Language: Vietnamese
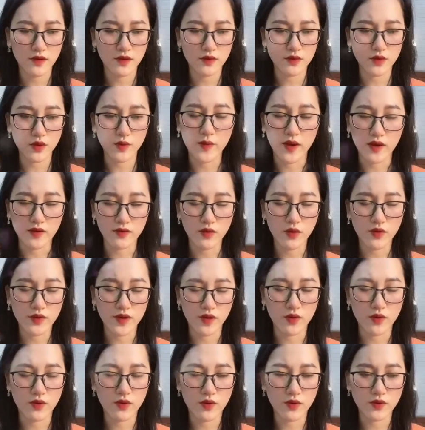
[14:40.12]
Tôi mắng cô để
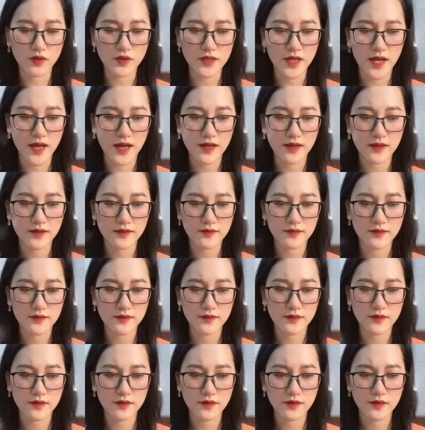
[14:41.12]
cô khôn ra
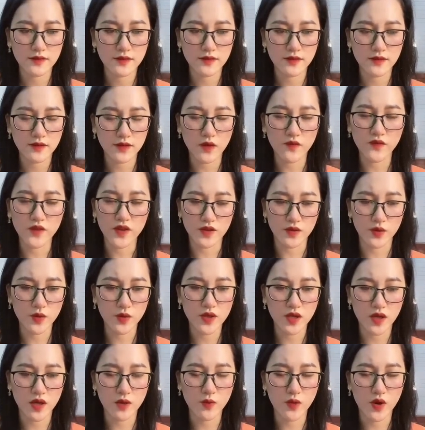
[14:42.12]
Công việc tốt
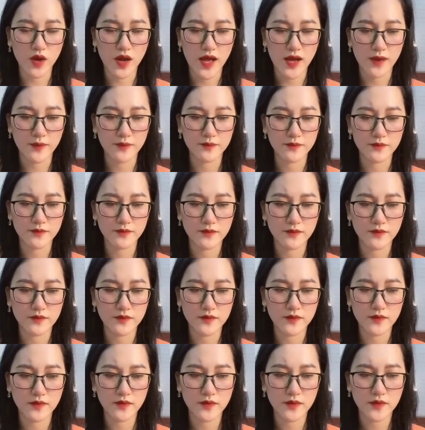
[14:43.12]
thì không muốn làm
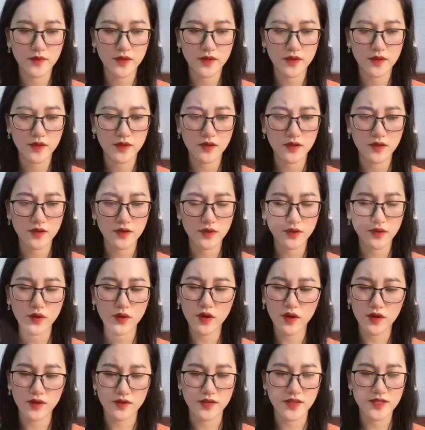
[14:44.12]
Cô
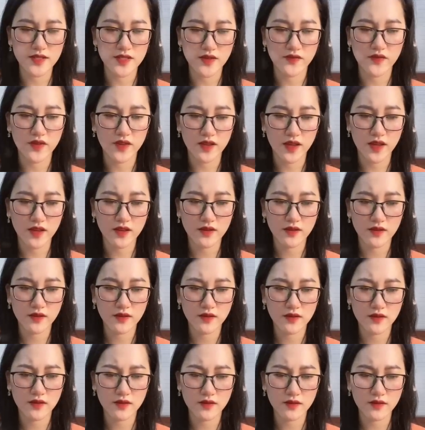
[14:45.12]
ở Tizivitech
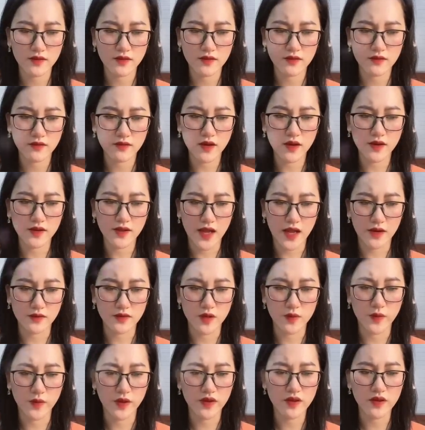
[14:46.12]
Đời nào
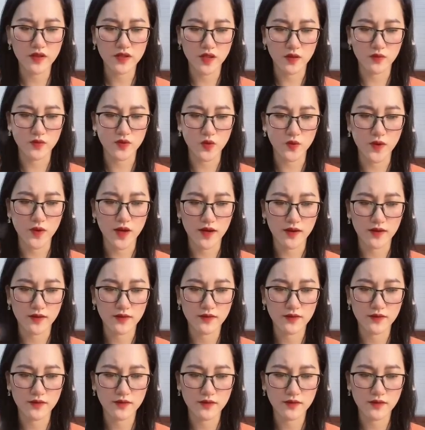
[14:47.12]
thì mới được trọng dụng hả
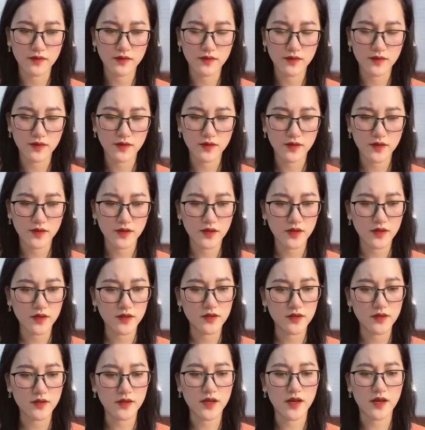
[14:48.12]

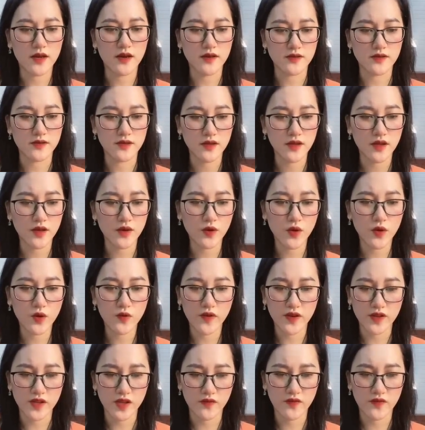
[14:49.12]
Sự kiện lần trước khiến cô
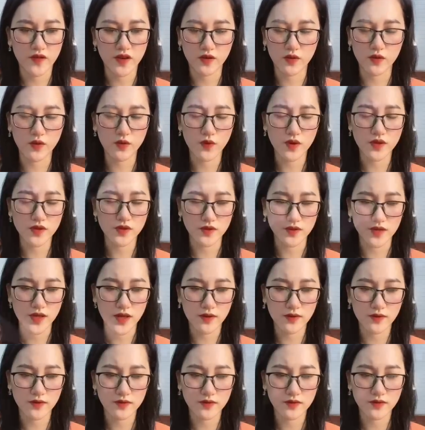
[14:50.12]
phải nhập viện cô quên rồi sao
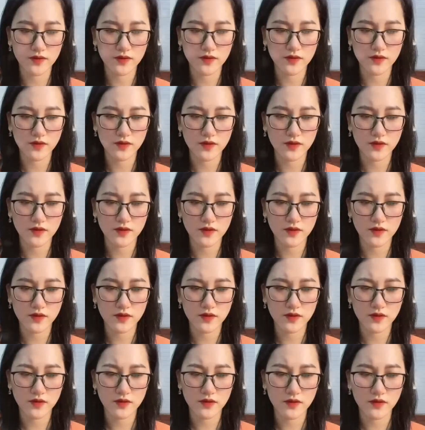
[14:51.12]

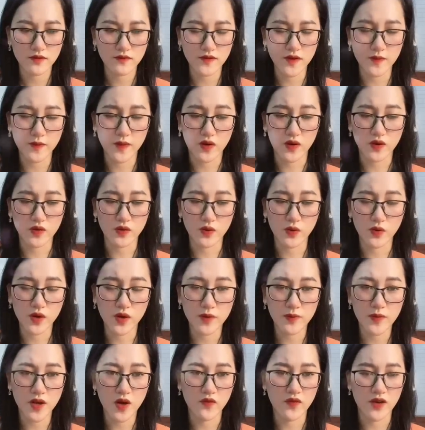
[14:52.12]
Vậy mà còn cố
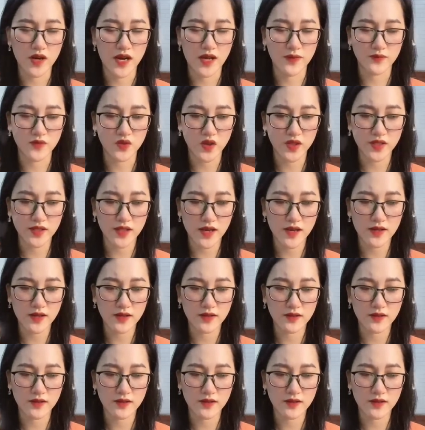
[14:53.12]
đâm đầu vào làm cho anh ta